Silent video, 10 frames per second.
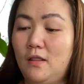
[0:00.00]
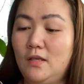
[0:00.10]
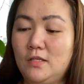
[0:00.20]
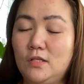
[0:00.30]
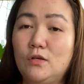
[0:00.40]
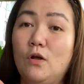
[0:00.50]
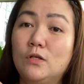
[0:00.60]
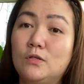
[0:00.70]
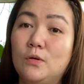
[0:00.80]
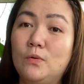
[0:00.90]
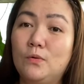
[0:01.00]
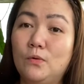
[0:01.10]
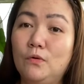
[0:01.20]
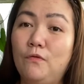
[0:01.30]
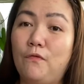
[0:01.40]
This is also
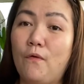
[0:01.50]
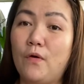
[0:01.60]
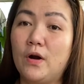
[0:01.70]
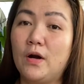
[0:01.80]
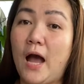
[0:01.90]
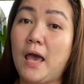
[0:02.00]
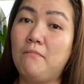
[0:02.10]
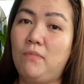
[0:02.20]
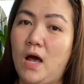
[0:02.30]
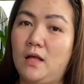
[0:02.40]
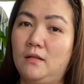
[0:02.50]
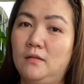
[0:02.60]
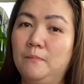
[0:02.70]
good for high blood.